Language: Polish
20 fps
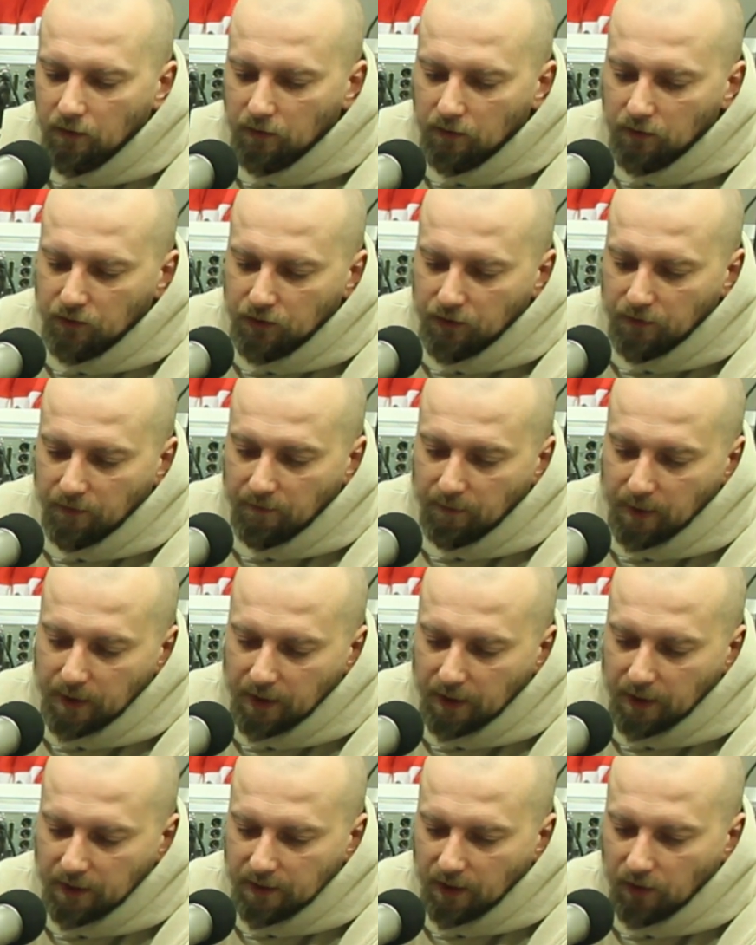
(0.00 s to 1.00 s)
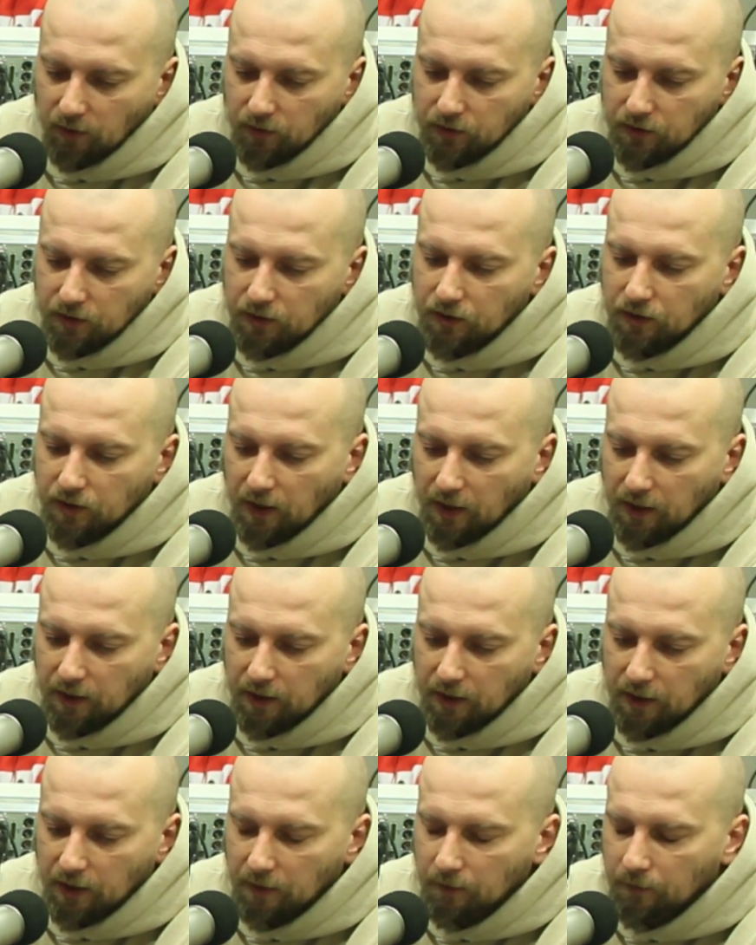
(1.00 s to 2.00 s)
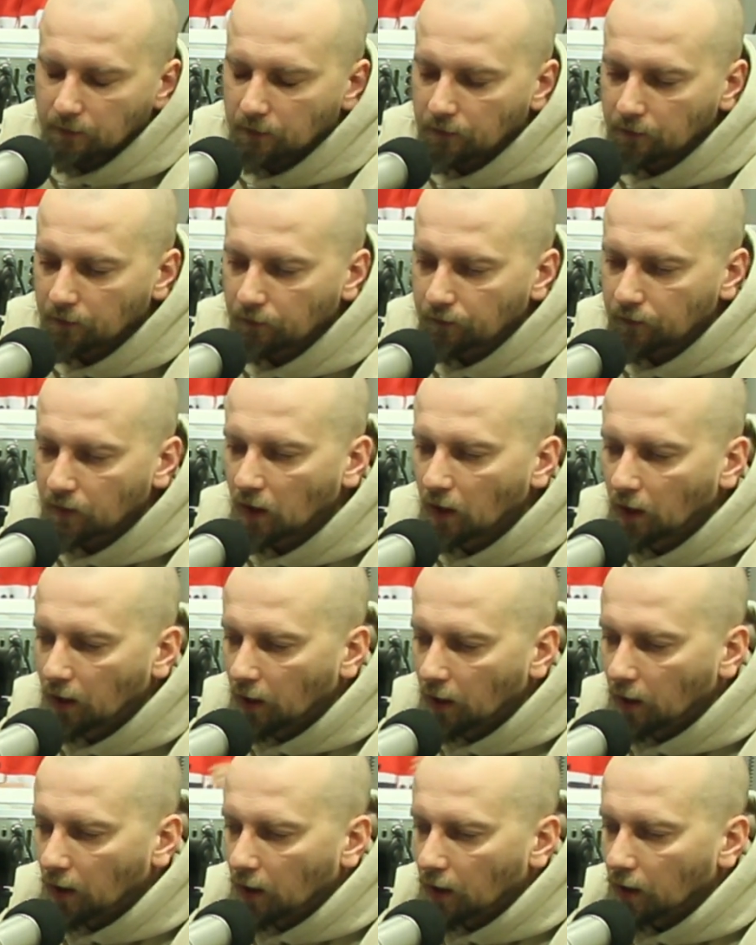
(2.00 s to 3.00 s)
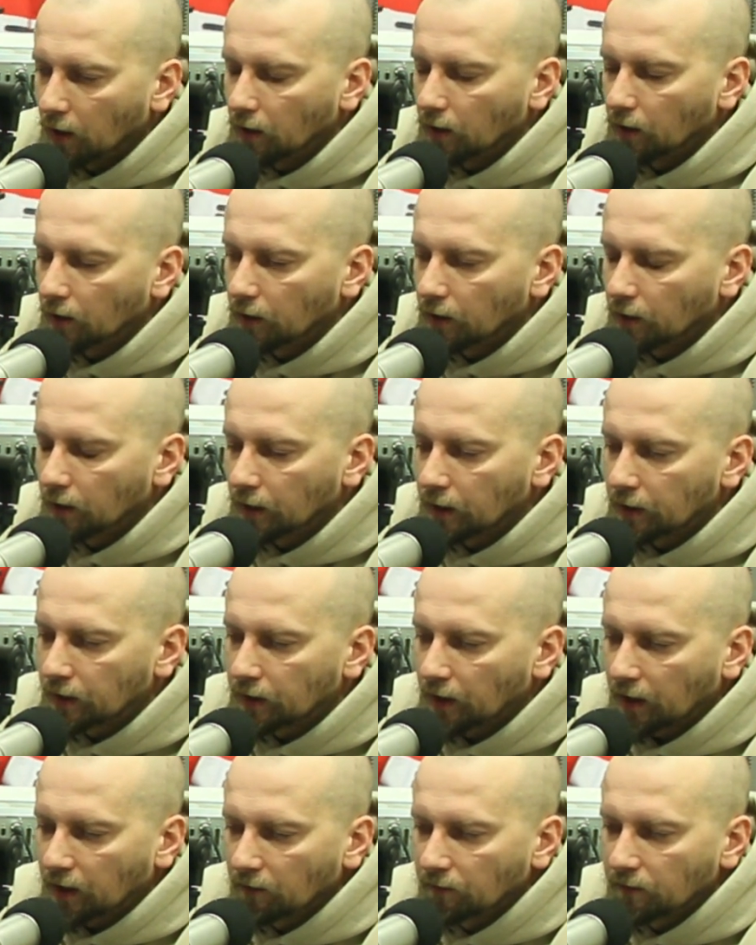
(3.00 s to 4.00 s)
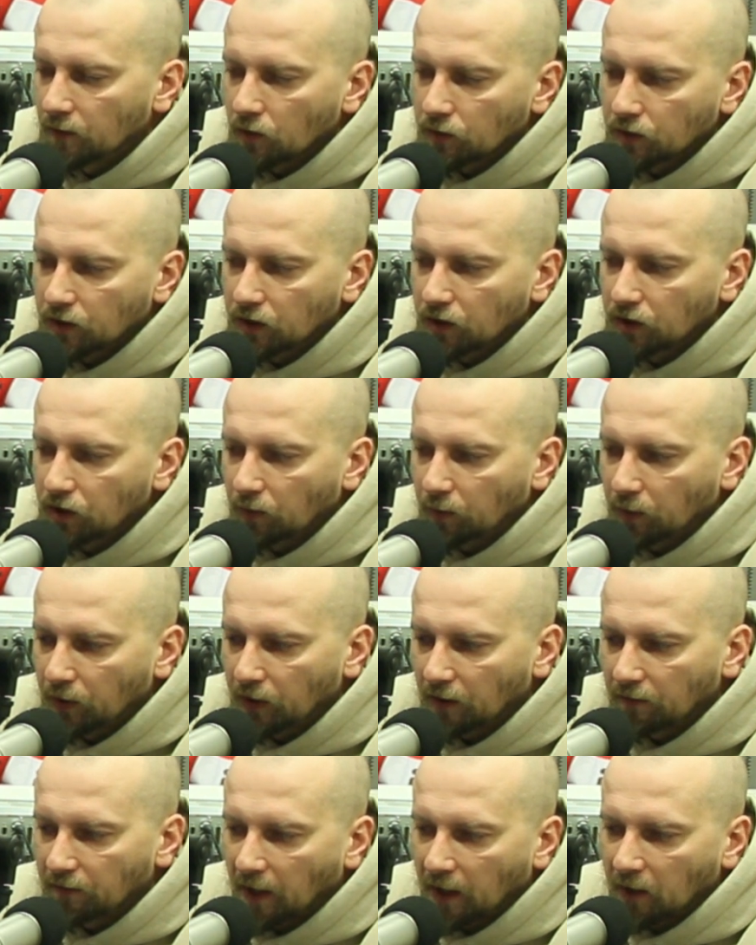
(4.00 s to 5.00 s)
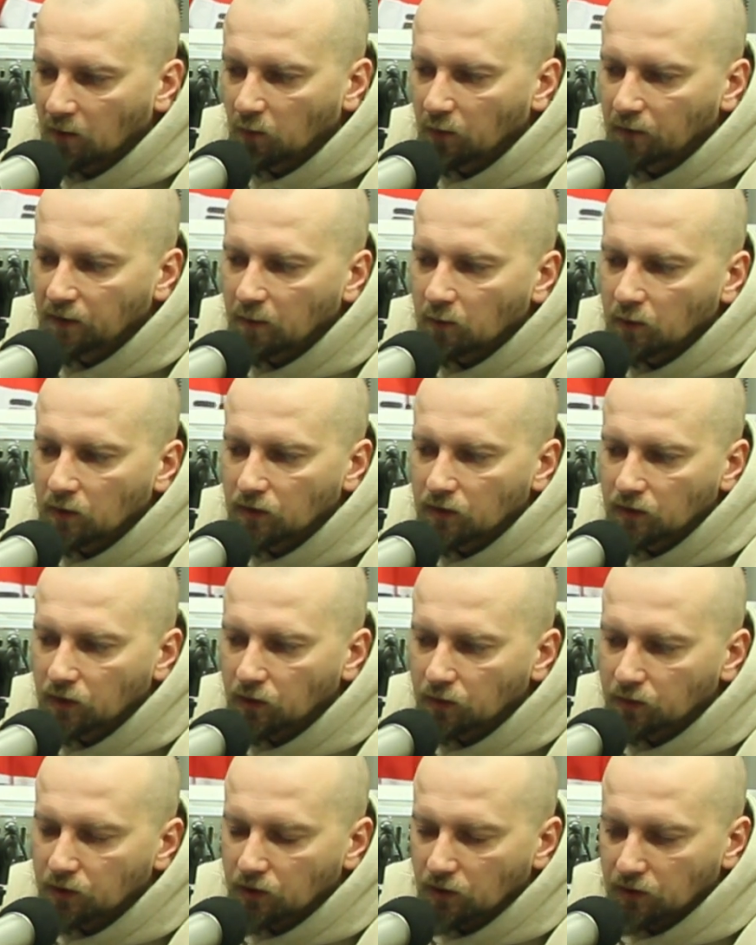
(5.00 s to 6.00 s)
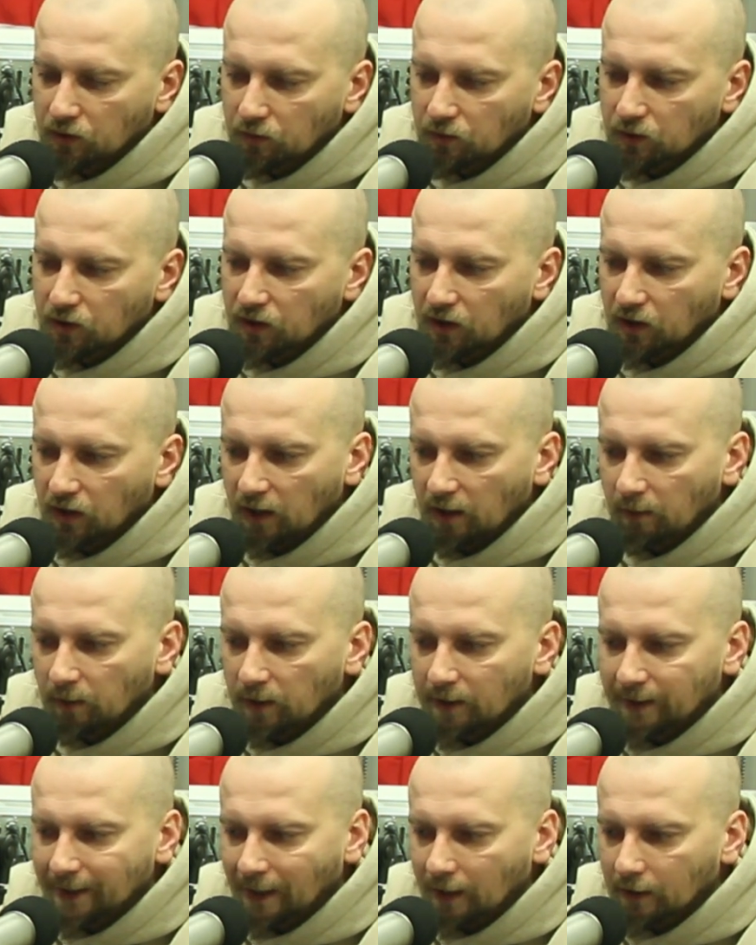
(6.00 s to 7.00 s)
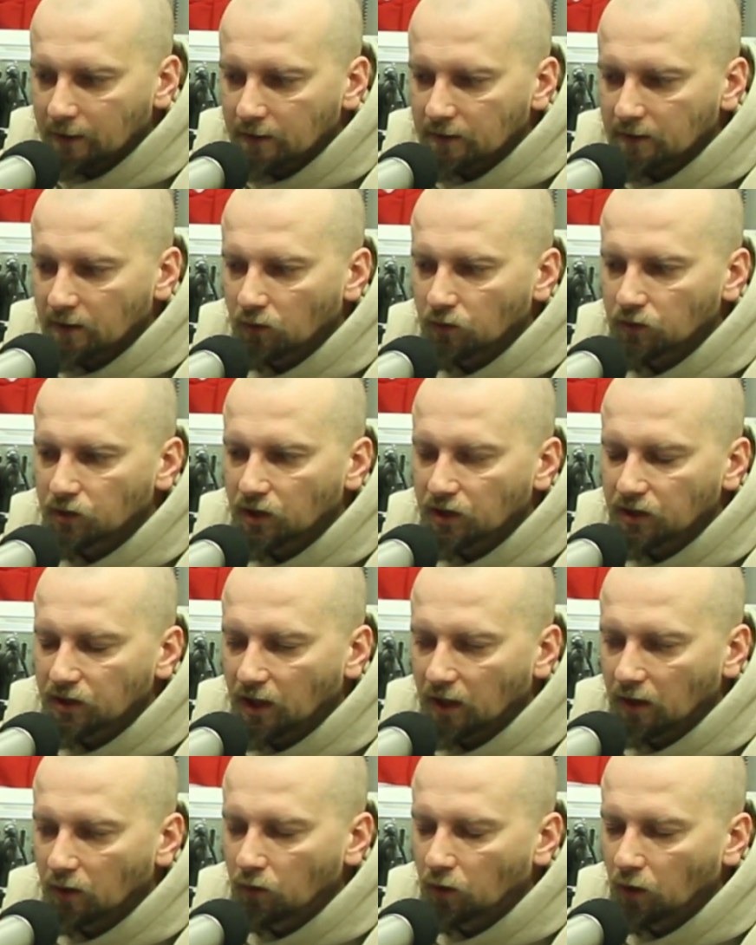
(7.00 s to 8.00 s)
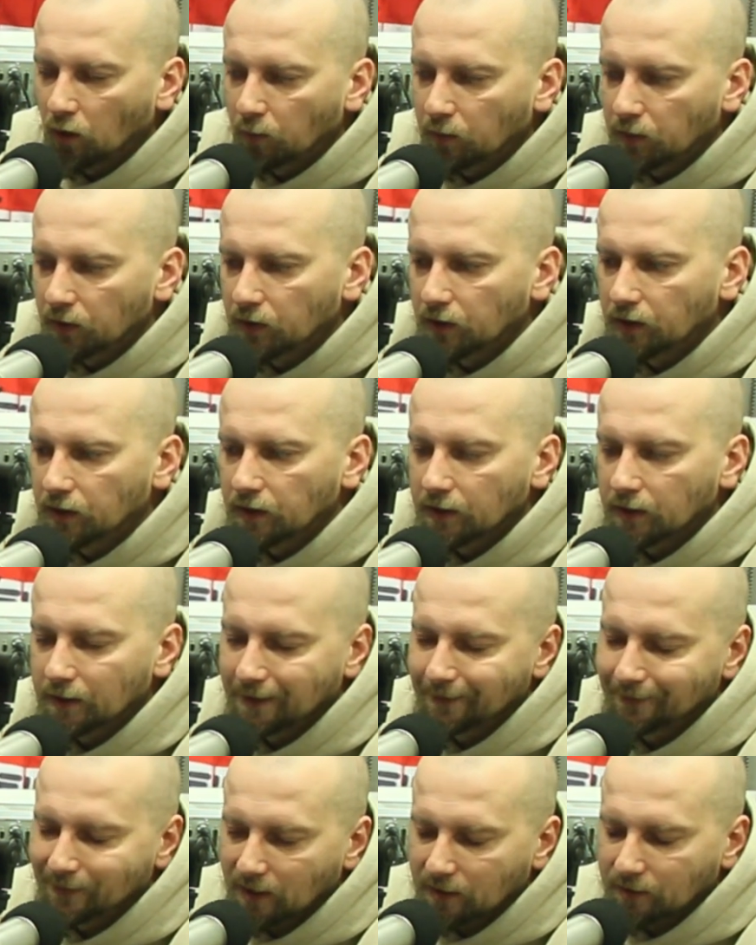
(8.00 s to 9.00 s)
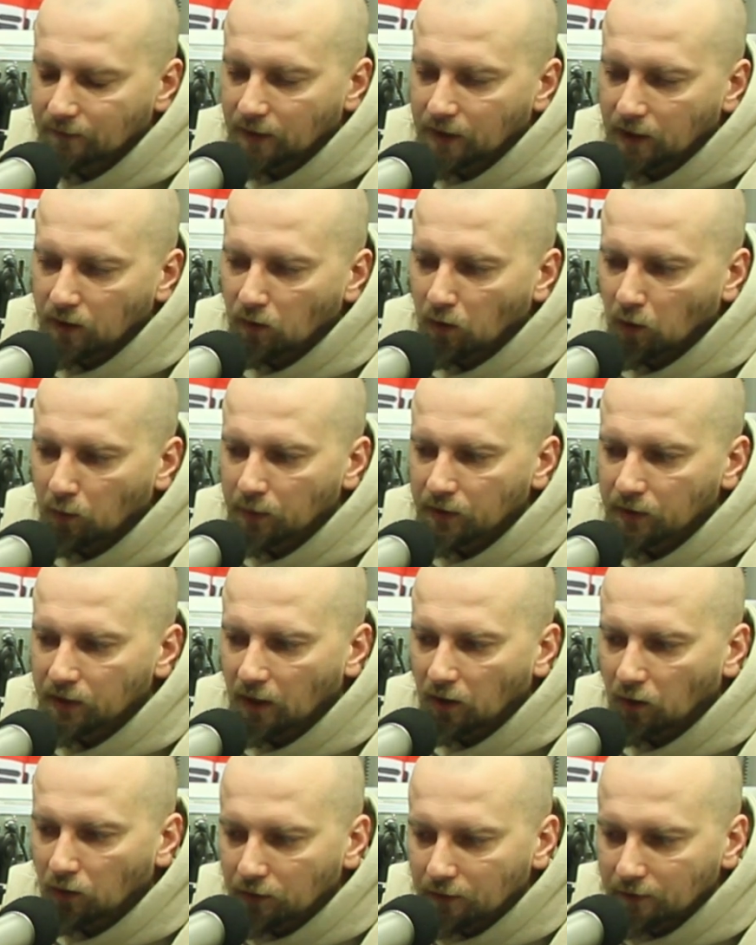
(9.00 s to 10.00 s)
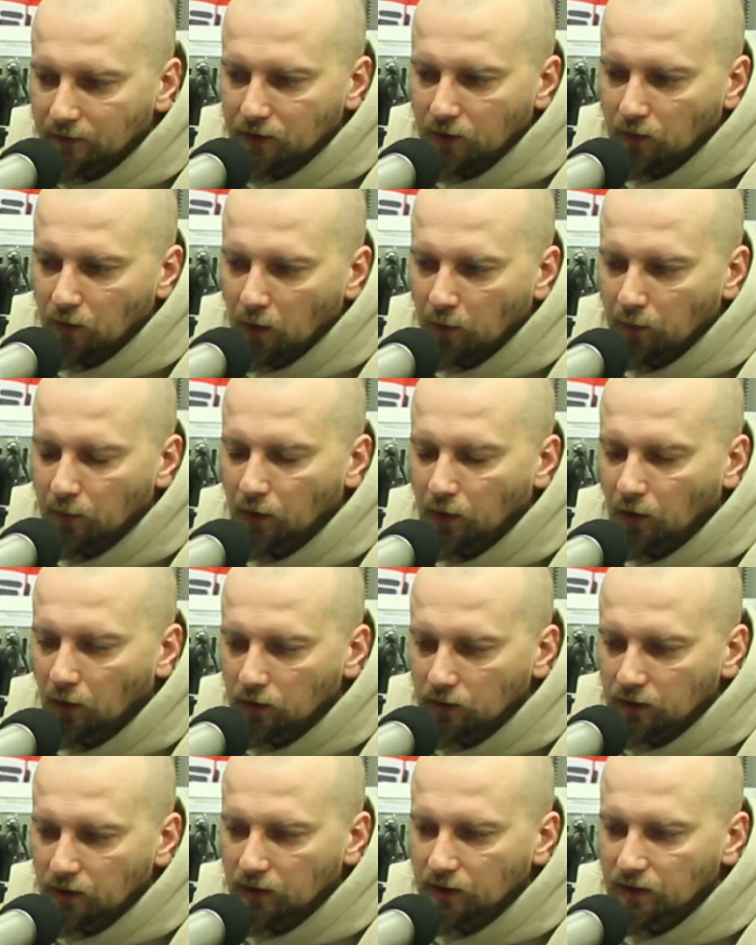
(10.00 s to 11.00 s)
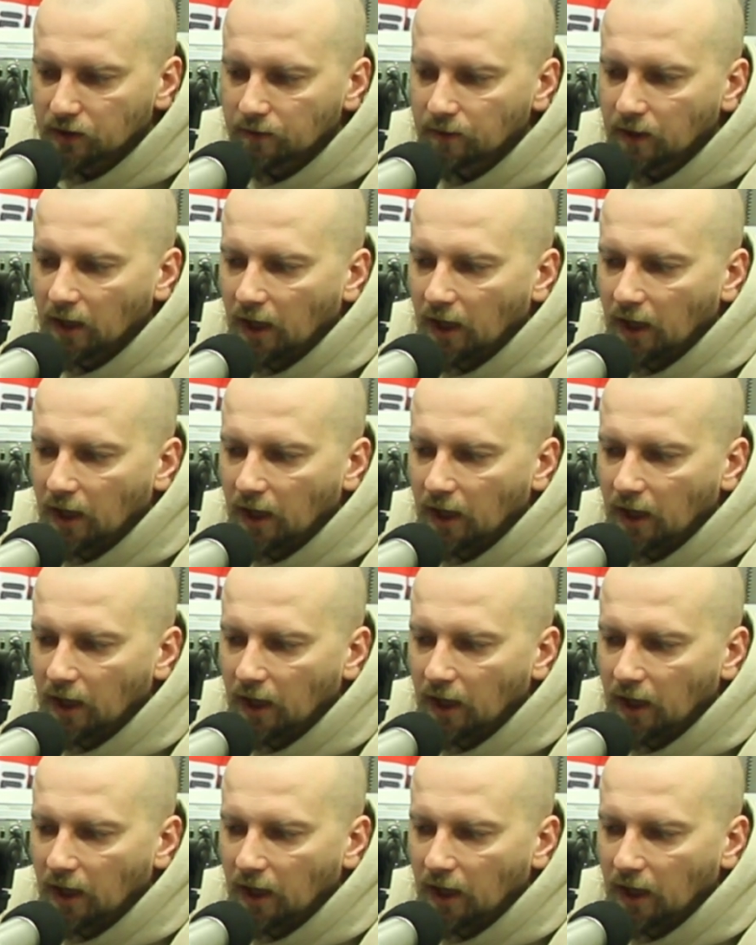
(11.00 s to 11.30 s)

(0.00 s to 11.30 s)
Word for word: że w mediach zachodnich, że takie, mm, e, takie wnioski się pojawiają, bo wiemy dobrze o tym, że te elementarne założenia Europy tak zwanej Europy Narodów czy Europy Ojczyzn